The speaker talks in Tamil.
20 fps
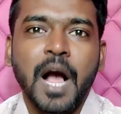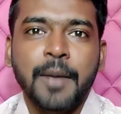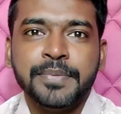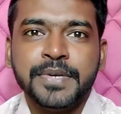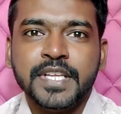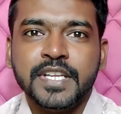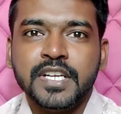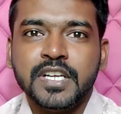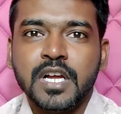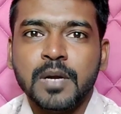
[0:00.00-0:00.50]

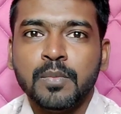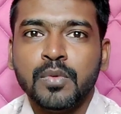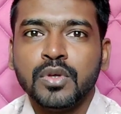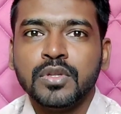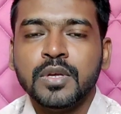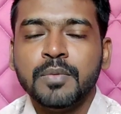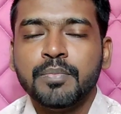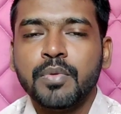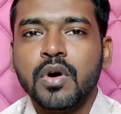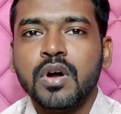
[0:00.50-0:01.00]
அப்படி
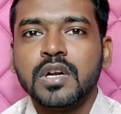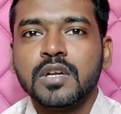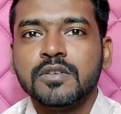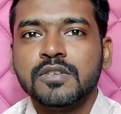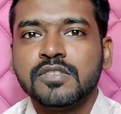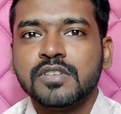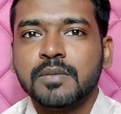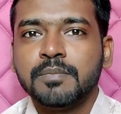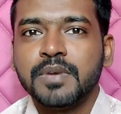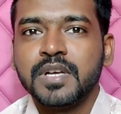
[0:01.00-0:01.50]
இருக்கும்போது போன
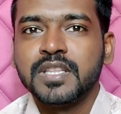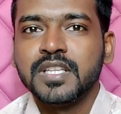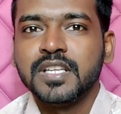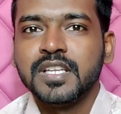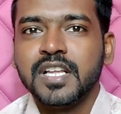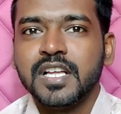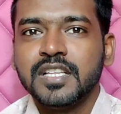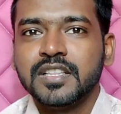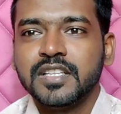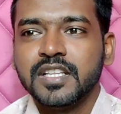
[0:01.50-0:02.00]
வருஷம்
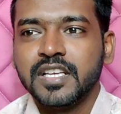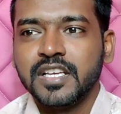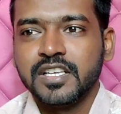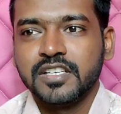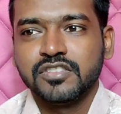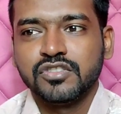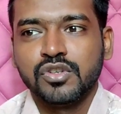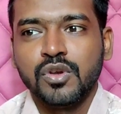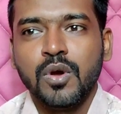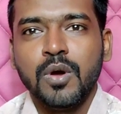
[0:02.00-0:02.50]
பார்த்தீங்கன்னா இந்த
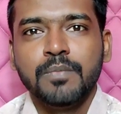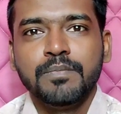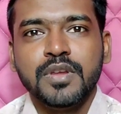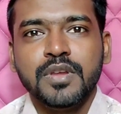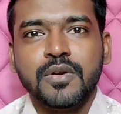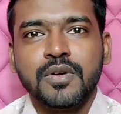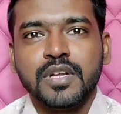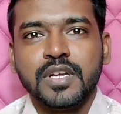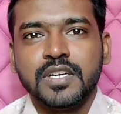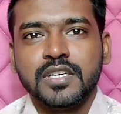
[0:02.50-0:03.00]

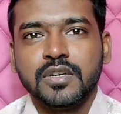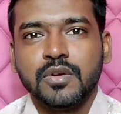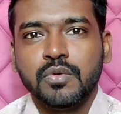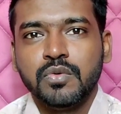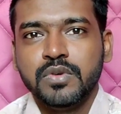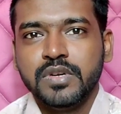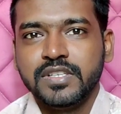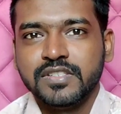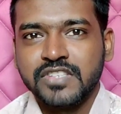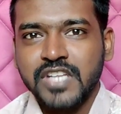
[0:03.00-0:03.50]
ஷோமியோட
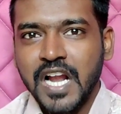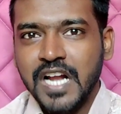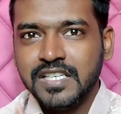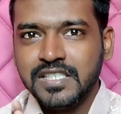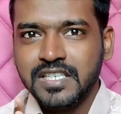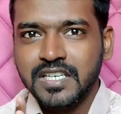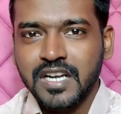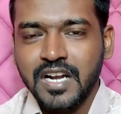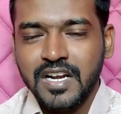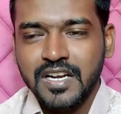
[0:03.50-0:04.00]
டொல்லஸ்
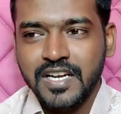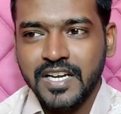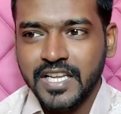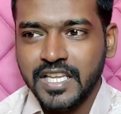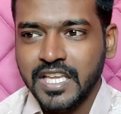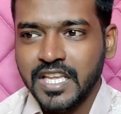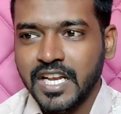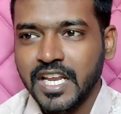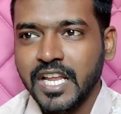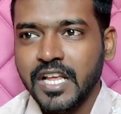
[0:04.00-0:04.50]
அல்ட்ரான்னு
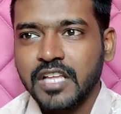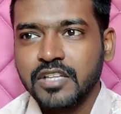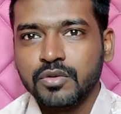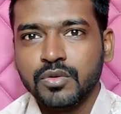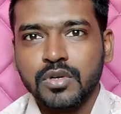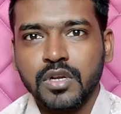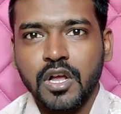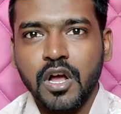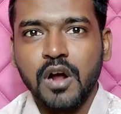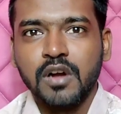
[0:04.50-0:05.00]
நினைக்கிறேன் அது
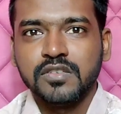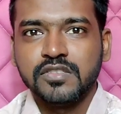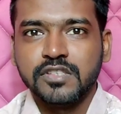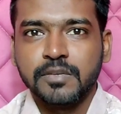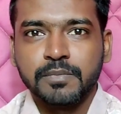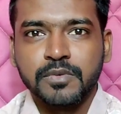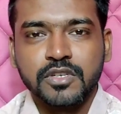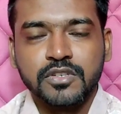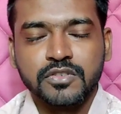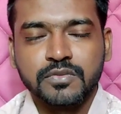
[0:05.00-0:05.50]
ஒரு
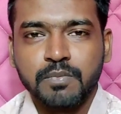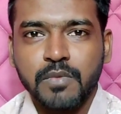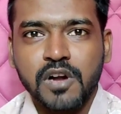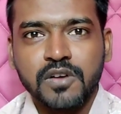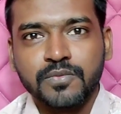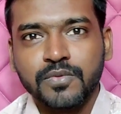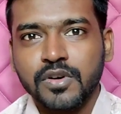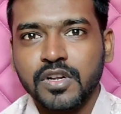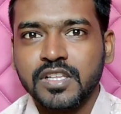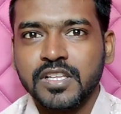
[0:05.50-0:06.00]
கான்செப்ட்
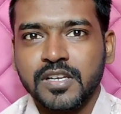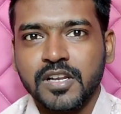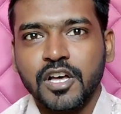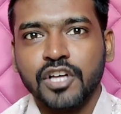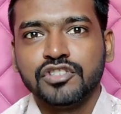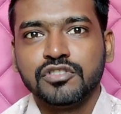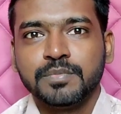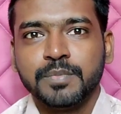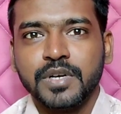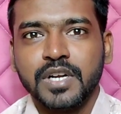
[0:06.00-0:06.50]
ஸ்மார்ட் ஃபோனாக தான்
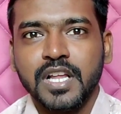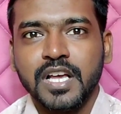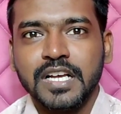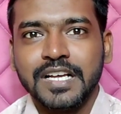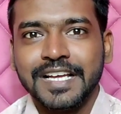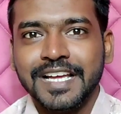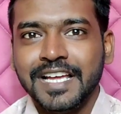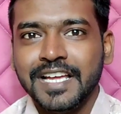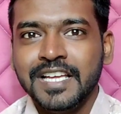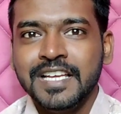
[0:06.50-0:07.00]
லான்ச்
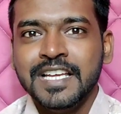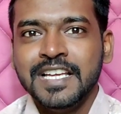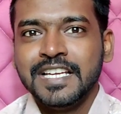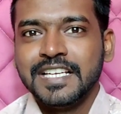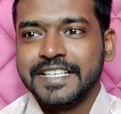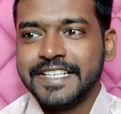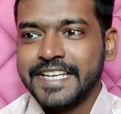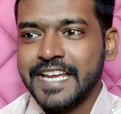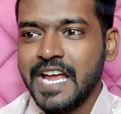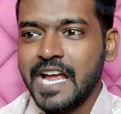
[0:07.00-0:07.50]
பண்ணாங்க
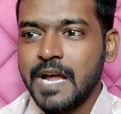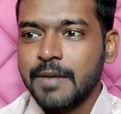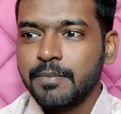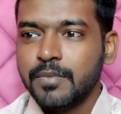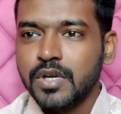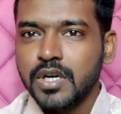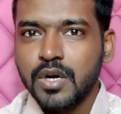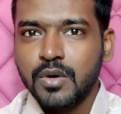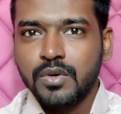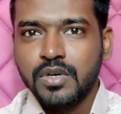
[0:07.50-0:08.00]

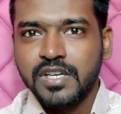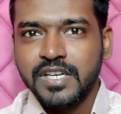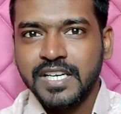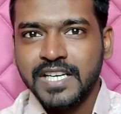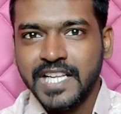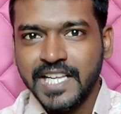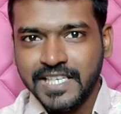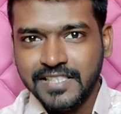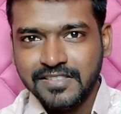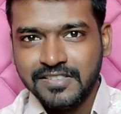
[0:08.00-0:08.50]
கேமராவோட
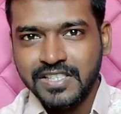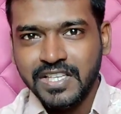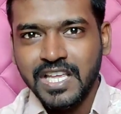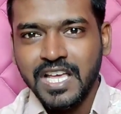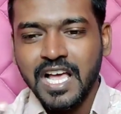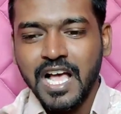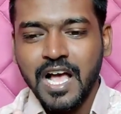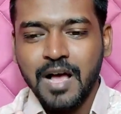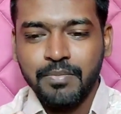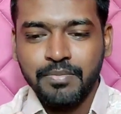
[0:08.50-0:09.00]
லென்ஸை
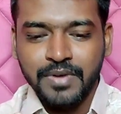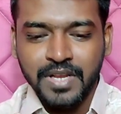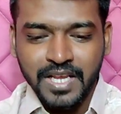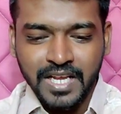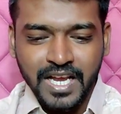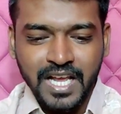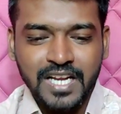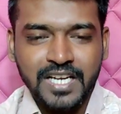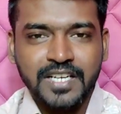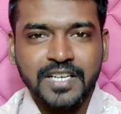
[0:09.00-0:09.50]
அப்படியே
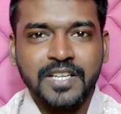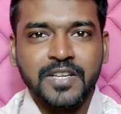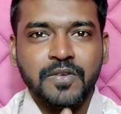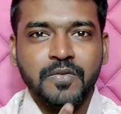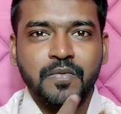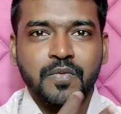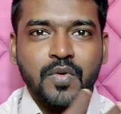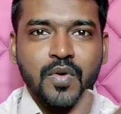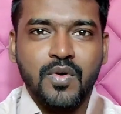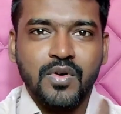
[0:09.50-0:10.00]
கலட்டி
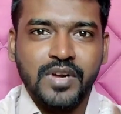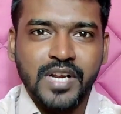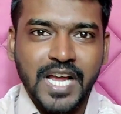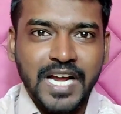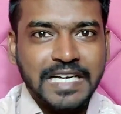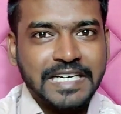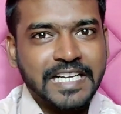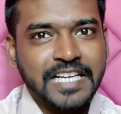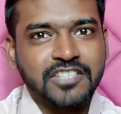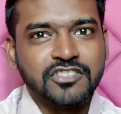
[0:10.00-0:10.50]
ஃபோனில்
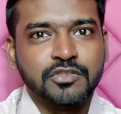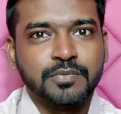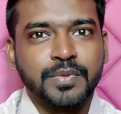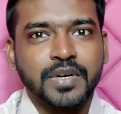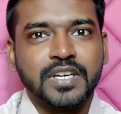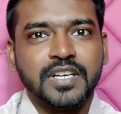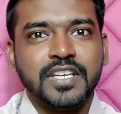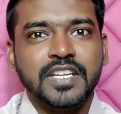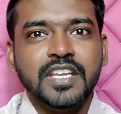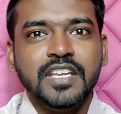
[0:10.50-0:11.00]
அட்டாச்
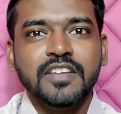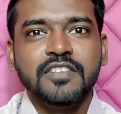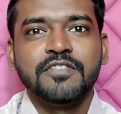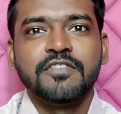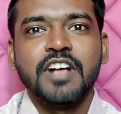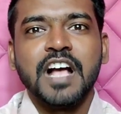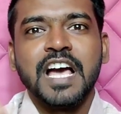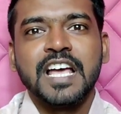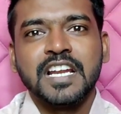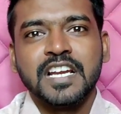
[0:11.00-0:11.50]
பண்ணி
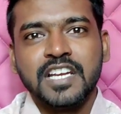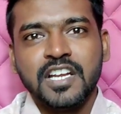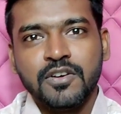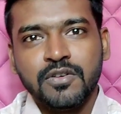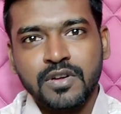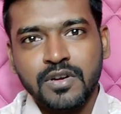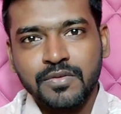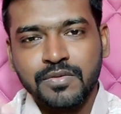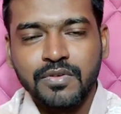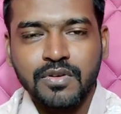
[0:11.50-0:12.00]
வேறு
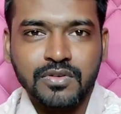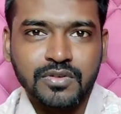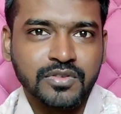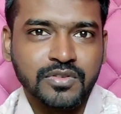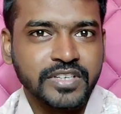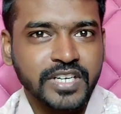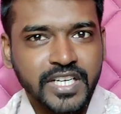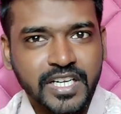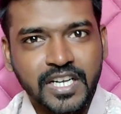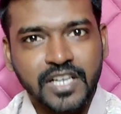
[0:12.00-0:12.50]
லெவலில்
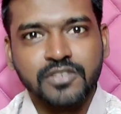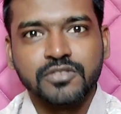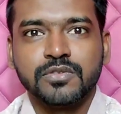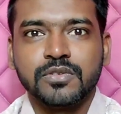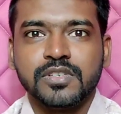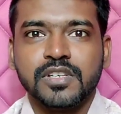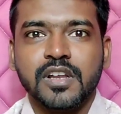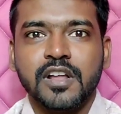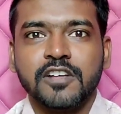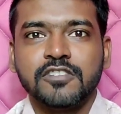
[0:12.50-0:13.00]
ஃபோட்டோஸ் எடுக்கலாம்னு
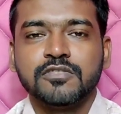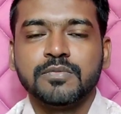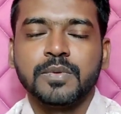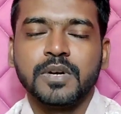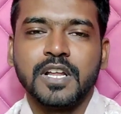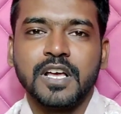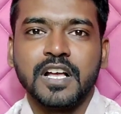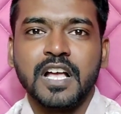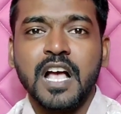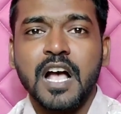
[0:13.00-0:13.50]
சொல்லிட்டு லான்ச்
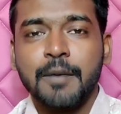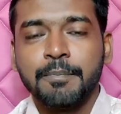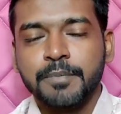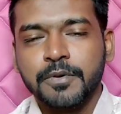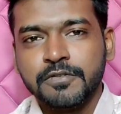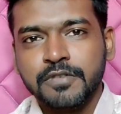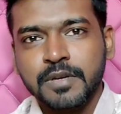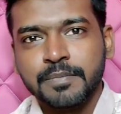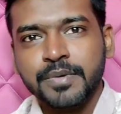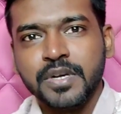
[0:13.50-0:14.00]
பண்ணாங்க
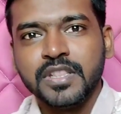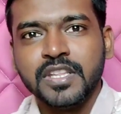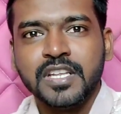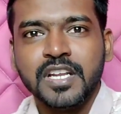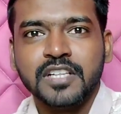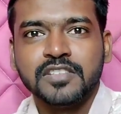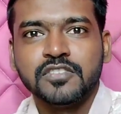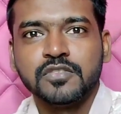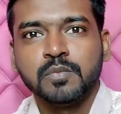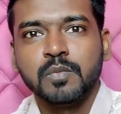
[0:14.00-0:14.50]
அப்போவே
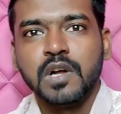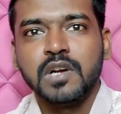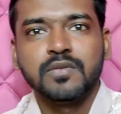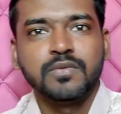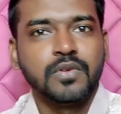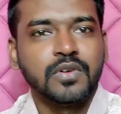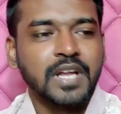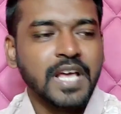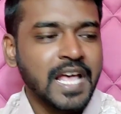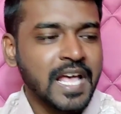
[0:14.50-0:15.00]
பார்த்திங்கன்னா அந்த
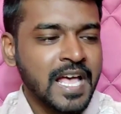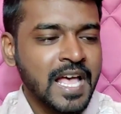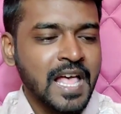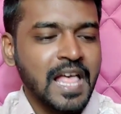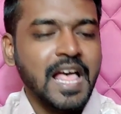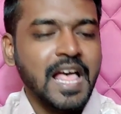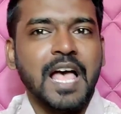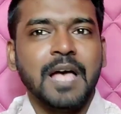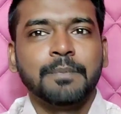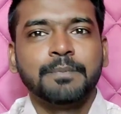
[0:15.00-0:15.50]
ஸ்மார்ட் ஃபோனை
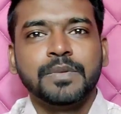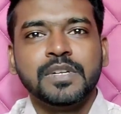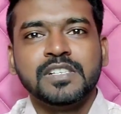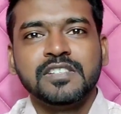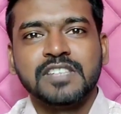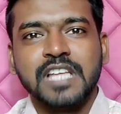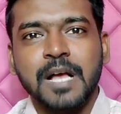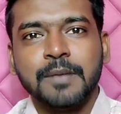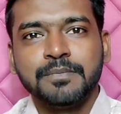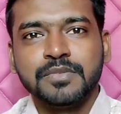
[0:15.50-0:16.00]
ஆப்பிள்
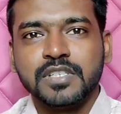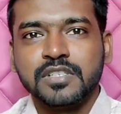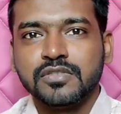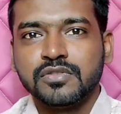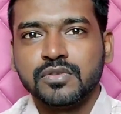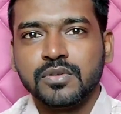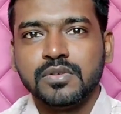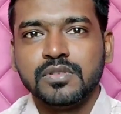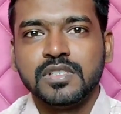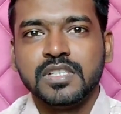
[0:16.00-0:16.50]

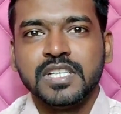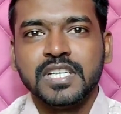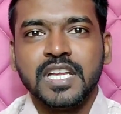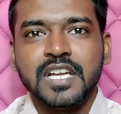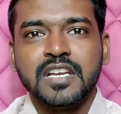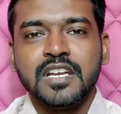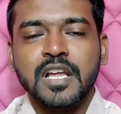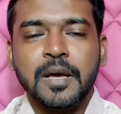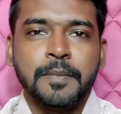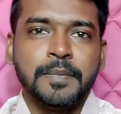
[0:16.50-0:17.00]
சாம்சங் சொல்லிட்டு
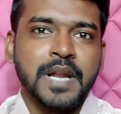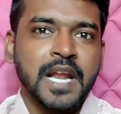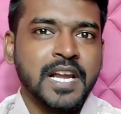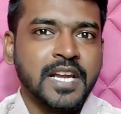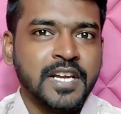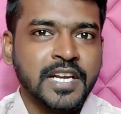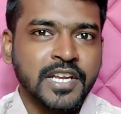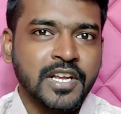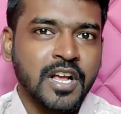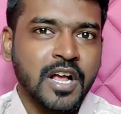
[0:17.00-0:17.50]
எல்லா
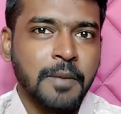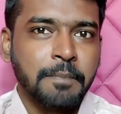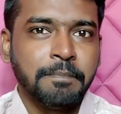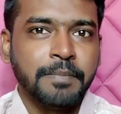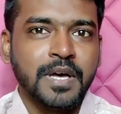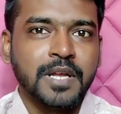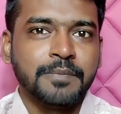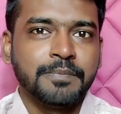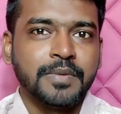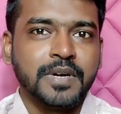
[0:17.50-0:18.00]
பிராண்டடையும்
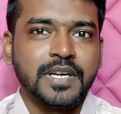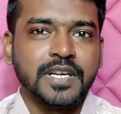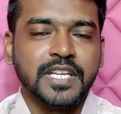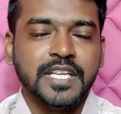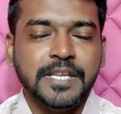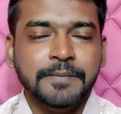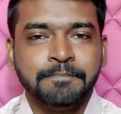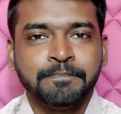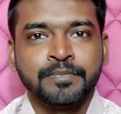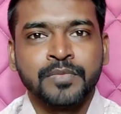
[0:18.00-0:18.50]
கம்பேர்
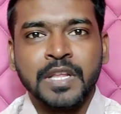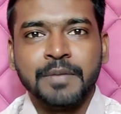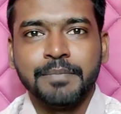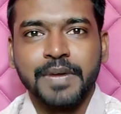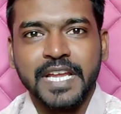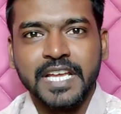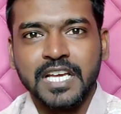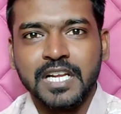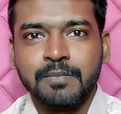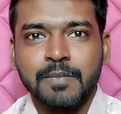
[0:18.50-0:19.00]
பண்ணி
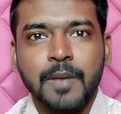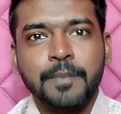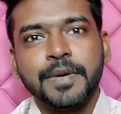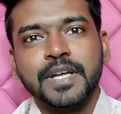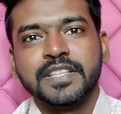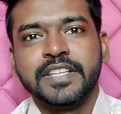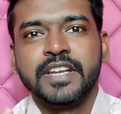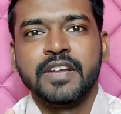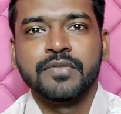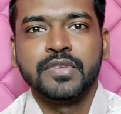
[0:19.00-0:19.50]
பயங்கரமாக
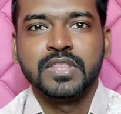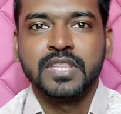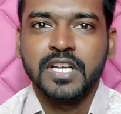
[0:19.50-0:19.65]
பார்த்தீங்கன்னா